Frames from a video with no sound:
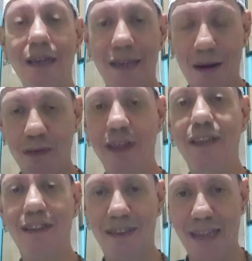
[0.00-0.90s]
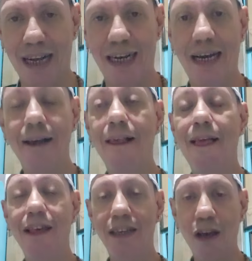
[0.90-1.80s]
irá destacar
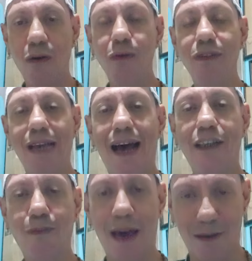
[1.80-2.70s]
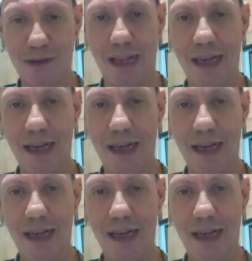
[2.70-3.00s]
em alguns aspectos,